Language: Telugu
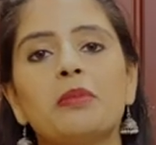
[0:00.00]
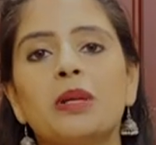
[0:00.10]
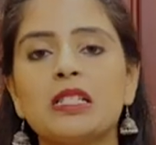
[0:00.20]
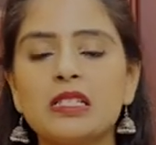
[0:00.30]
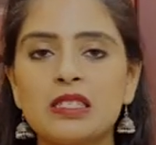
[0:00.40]

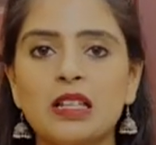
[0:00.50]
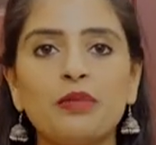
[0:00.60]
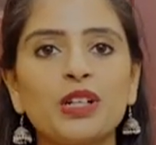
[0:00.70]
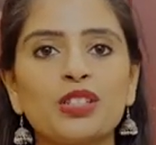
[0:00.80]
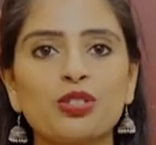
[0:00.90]
మంచి
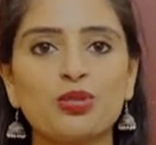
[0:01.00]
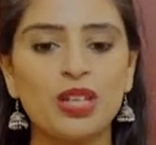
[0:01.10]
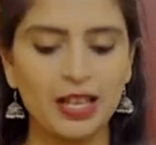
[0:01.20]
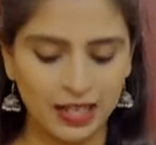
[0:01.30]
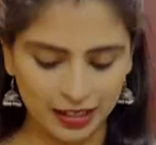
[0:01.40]
సిల్వర్ టిష్యూ
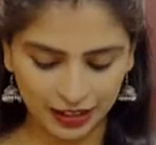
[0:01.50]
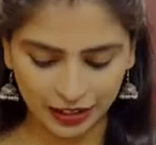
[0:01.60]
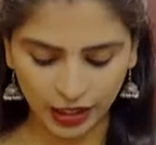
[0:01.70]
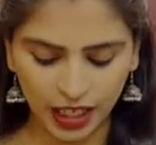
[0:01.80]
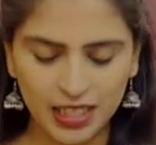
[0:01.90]
శారీ అంటే
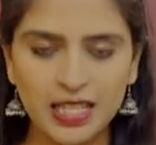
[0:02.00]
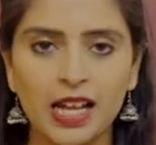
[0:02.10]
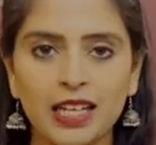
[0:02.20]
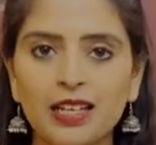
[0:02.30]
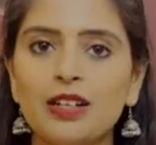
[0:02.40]
గ్రే
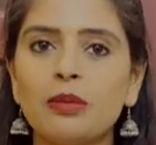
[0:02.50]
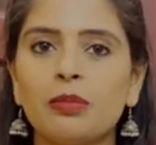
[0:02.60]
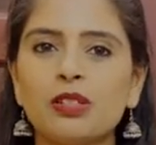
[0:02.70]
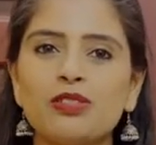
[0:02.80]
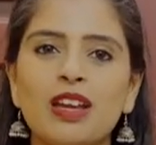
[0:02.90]
శారీ
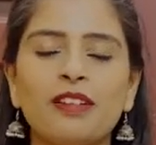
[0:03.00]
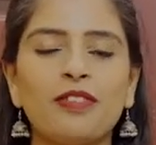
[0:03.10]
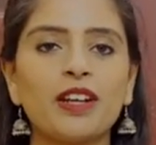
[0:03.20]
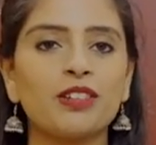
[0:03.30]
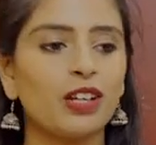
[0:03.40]
మంచి
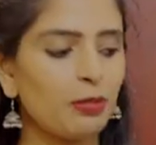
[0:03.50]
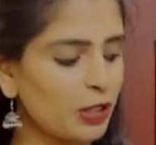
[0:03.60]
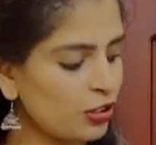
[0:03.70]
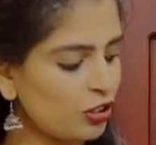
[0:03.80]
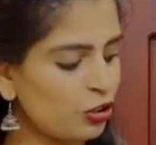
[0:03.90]
ఎలిఫెంట్ గ్రే
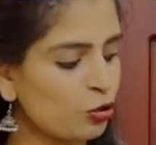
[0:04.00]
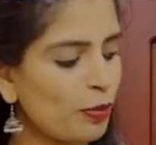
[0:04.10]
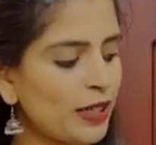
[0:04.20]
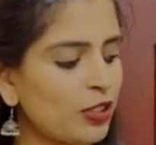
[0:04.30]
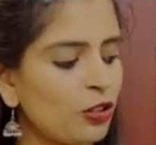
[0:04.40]
మంచి టిష్యూ
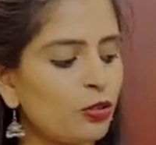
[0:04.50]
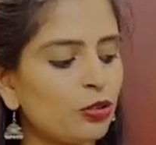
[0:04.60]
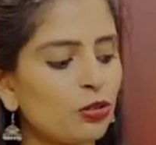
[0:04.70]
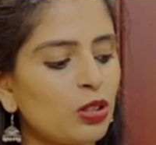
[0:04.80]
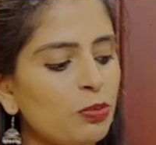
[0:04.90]
ప్యాటర్న్ లో
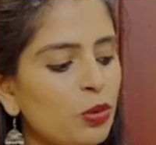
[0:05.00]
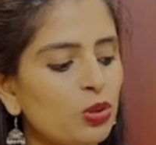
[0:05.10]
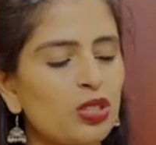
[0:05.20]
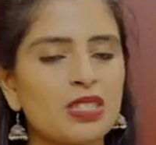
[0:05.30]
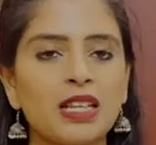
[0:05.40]
ఉంటుంది
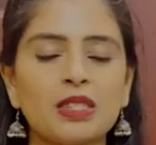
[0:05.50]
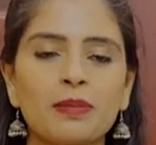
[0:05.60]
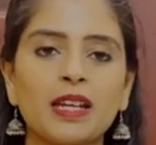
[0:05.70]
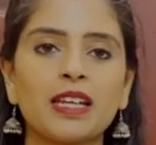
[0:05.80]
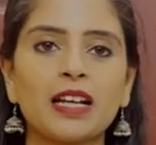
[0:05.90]
బోత్ ద సైడ్స్
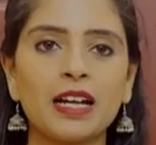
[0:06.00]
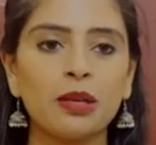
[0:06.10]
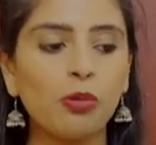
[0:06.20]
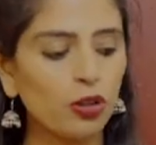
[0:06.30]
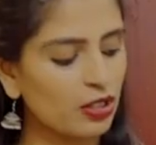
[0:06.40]
మనకి కడీ
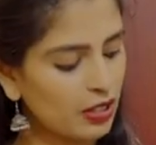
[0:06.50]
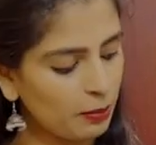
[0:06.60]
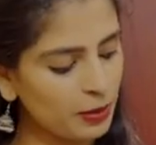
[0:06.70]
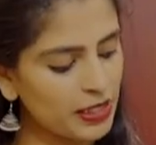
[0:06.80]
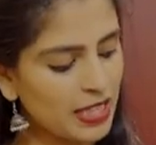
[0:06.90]
బార్డర్
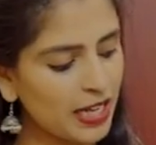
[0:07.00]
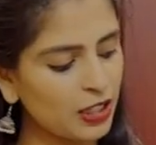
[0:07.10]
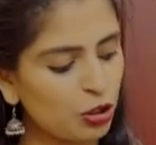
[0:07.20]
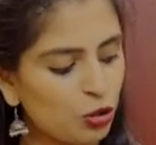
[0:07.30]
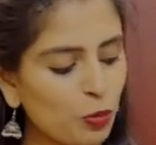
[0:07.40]
కంప్లీట్ శారీ
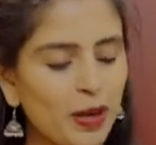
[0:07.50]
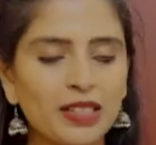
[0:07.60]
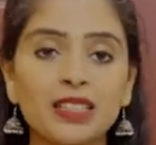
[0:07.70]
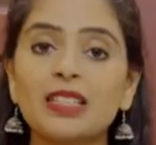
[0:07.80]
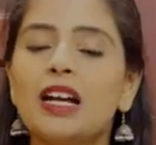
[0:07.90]
టిష్యూ
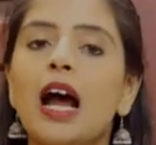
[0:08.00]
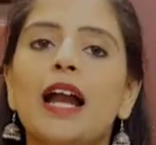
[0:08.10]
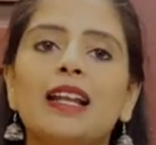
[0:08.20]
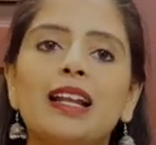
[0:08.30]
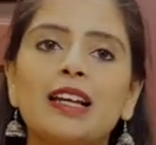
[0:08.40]
ప్యాటర్న్
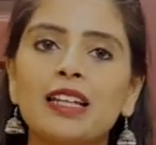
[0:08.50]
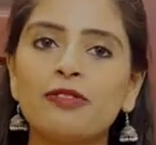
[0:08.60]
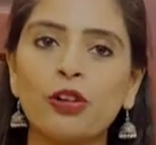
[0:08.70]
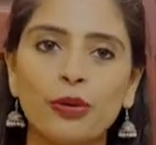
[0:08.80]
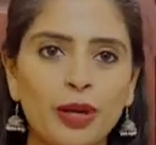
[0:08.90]
అండ్ అలాగే
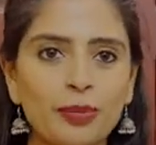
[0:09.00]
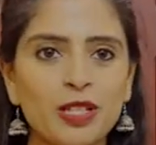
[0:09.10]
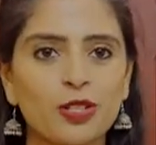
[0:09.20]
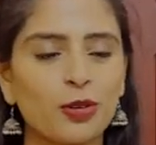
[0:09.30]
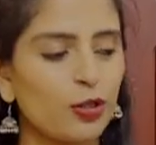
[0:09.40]
ఫ్లోరల్
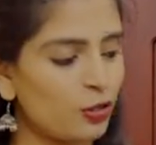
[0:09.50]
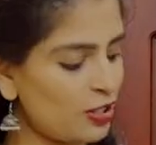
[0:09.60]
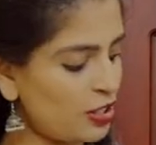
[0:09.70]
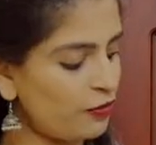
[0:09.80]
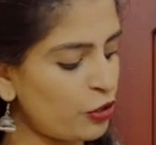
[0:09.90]
ప్రింట్స్ కూడా
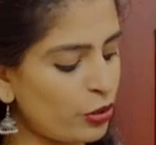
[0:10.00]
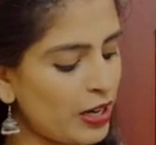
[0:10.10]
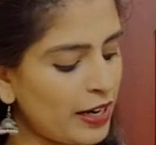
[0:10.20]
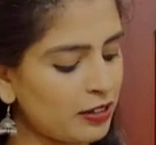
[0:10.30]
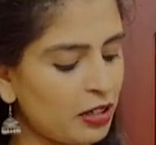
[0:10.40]
వచ్చేసాయి
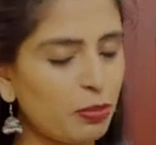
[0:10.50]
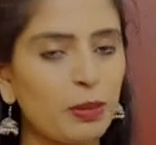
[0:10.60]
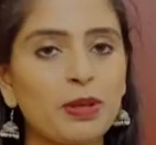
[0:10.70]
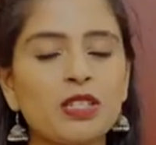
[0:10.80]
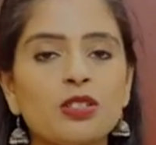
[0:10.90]
ఫ్లోరల్ అండ్
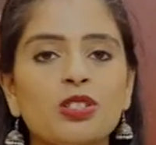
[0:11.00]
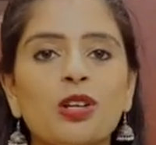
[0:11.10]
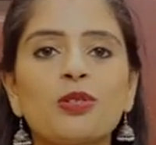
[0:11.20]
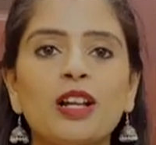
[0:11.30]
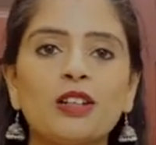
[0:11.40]
క్రీపర్ ప్రింట్స్
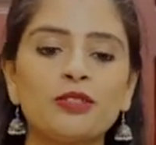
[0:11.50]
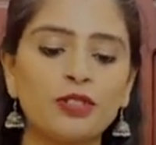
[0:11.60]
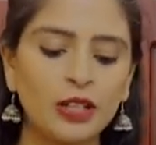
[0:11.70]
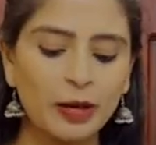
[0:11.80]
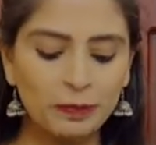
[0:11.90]
వచ్చారు
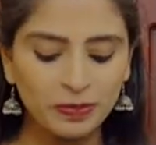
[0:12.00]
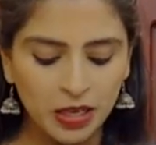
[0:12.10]
కలర్ఫుల్ గా